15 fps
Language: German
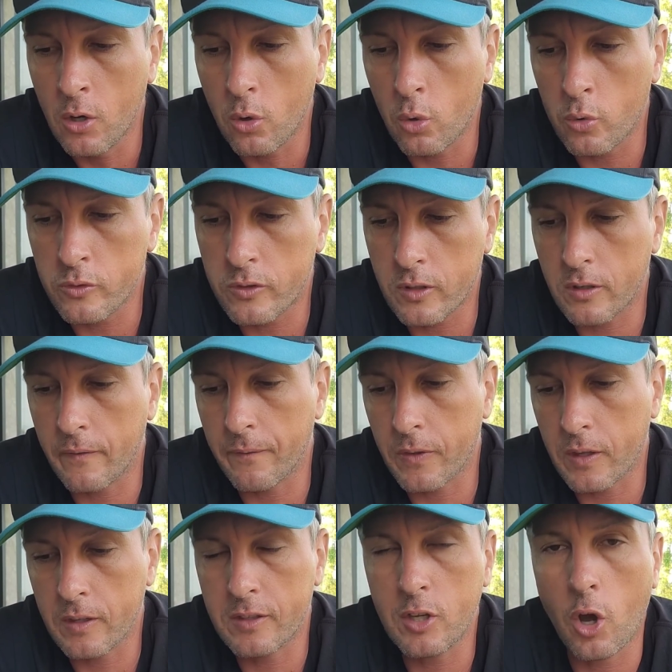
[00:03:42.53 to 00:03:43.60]
Und
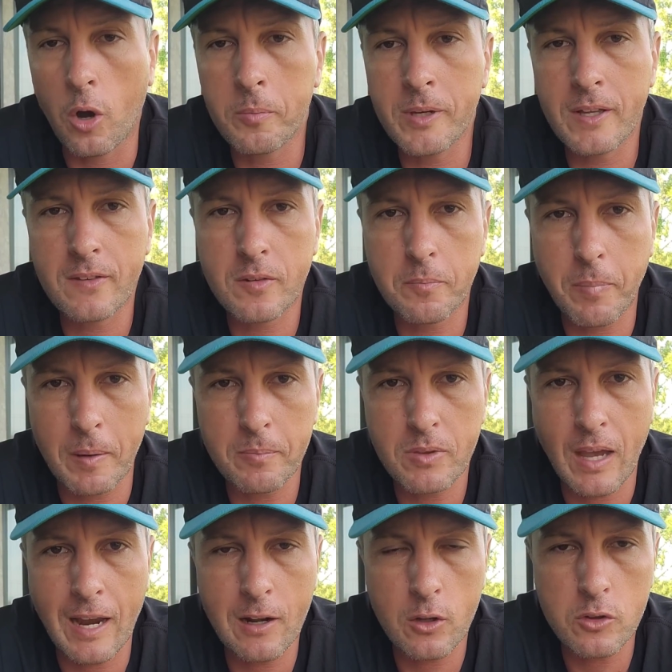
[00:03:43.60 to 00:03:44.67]
die haben jetzt beim
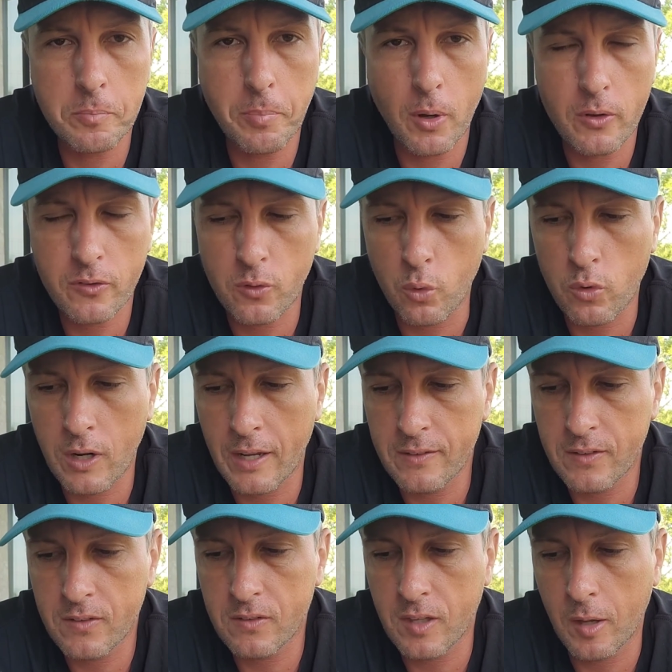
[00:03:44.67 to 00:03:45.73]
Thailand-Pass
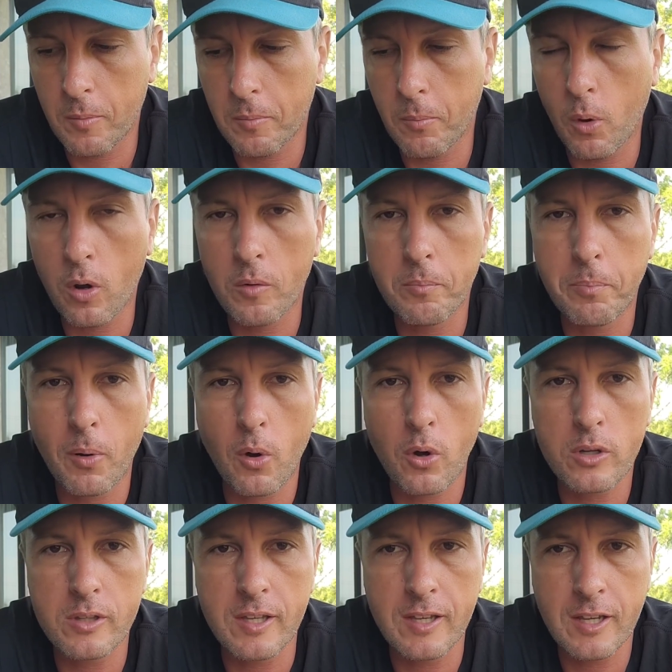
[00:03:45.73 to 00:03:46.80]
Online-System mal ein
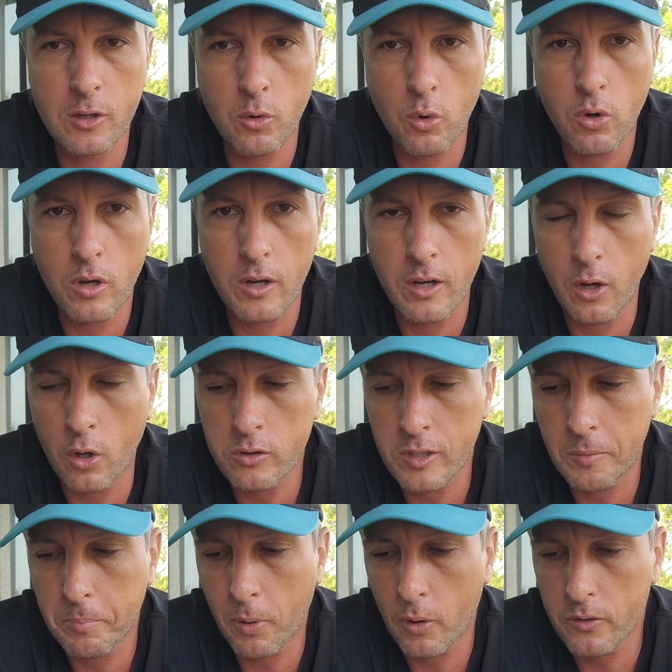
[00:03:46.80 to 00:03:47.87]
paar Dinge noch
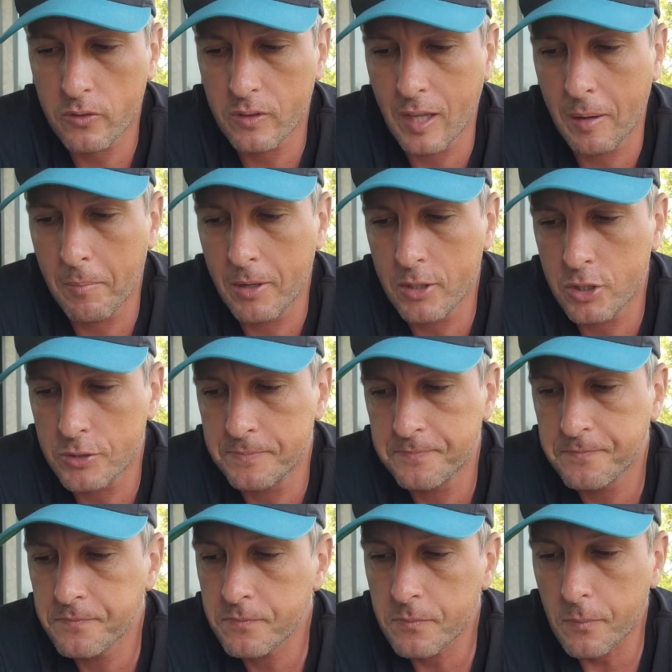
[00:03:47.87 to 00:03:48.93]
angepasst, nämlich
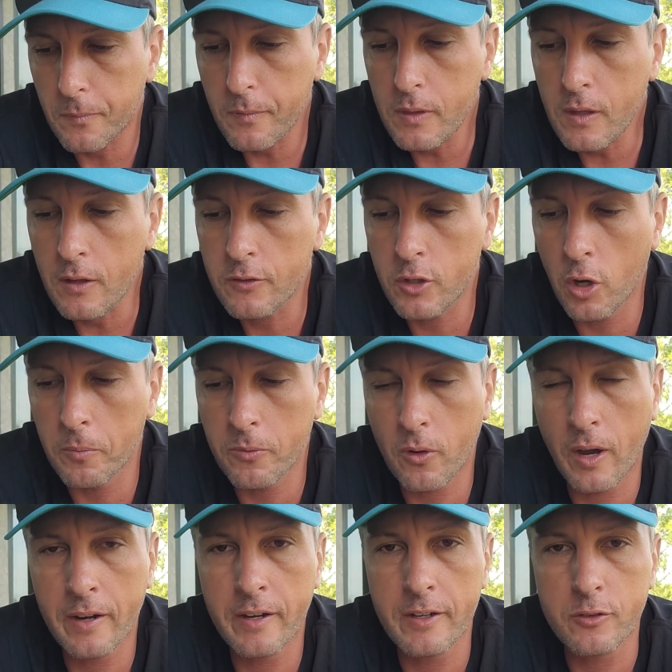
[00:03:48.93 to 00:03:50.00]
die haben so
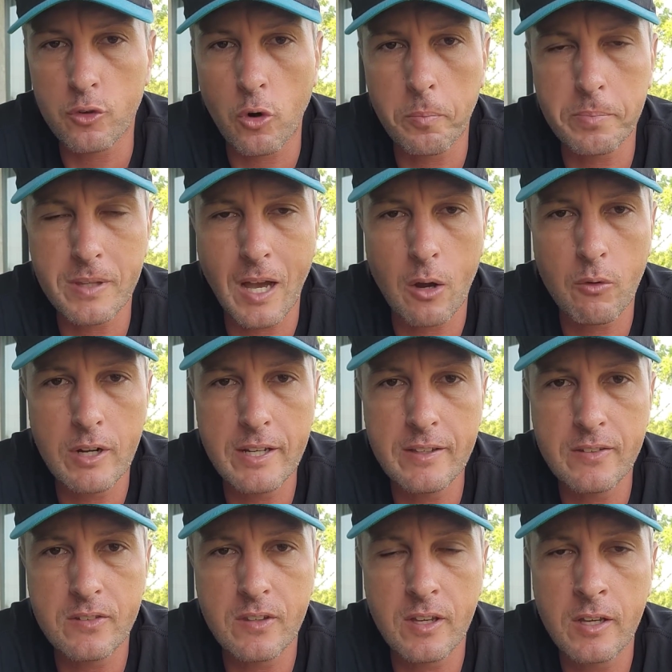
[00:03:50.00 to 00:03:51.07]
eine
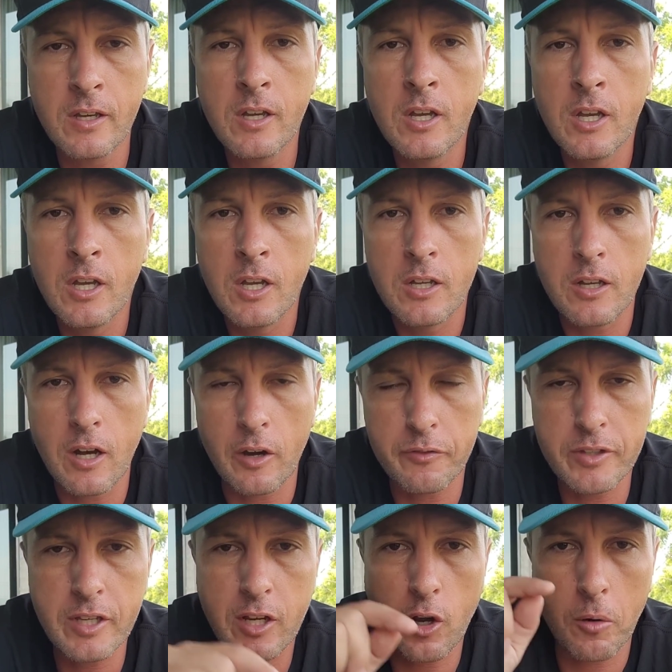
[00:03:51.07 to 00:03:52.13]
Dropdown-Liste, auf
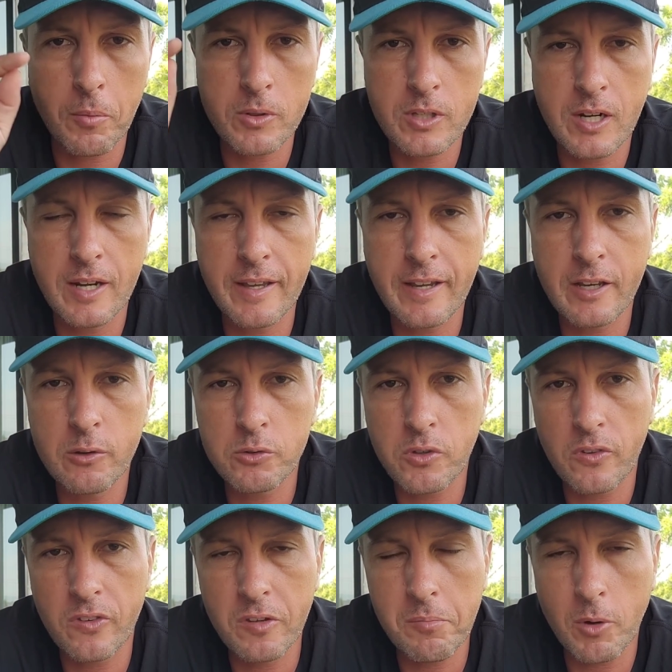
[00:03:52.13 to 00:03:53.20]
die kann man klicken und
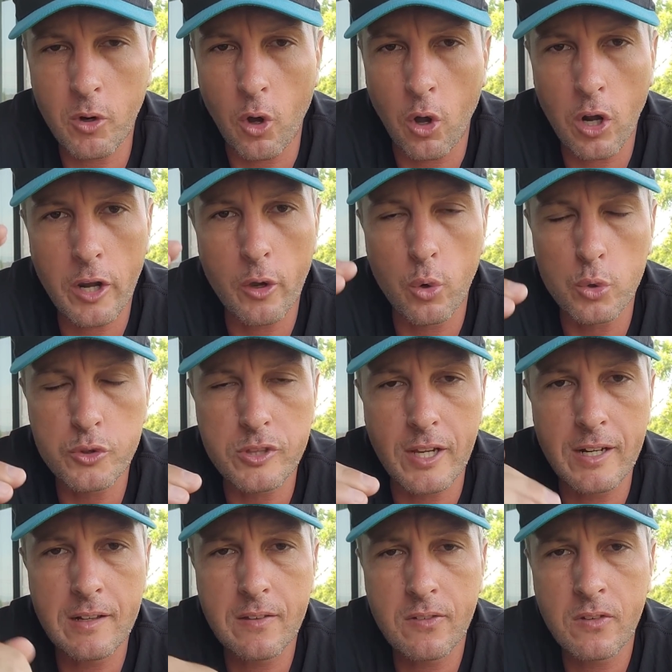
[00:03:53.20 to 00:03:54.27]
dann sieht man alle
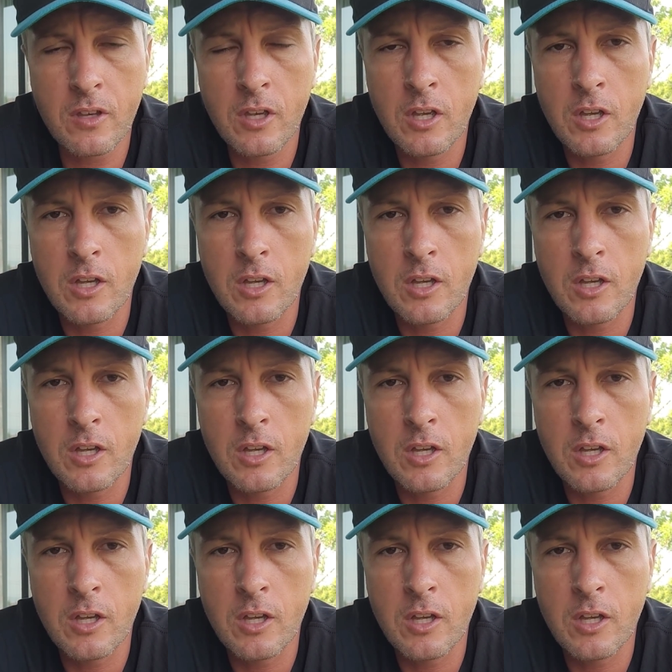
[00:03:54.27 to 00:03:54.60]
Hotels,